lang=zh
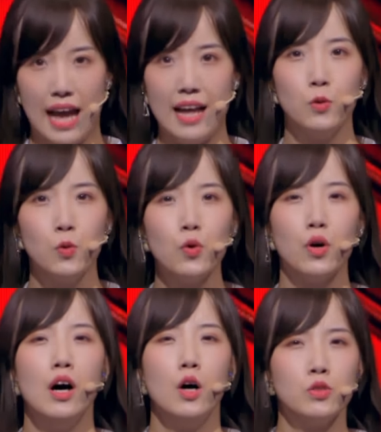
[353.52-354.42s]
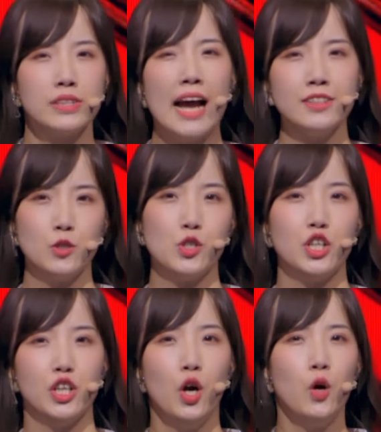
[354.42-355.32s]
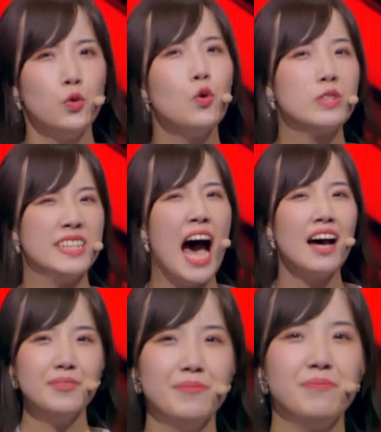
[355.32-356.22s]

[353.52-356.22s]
南麓，它就是怒江。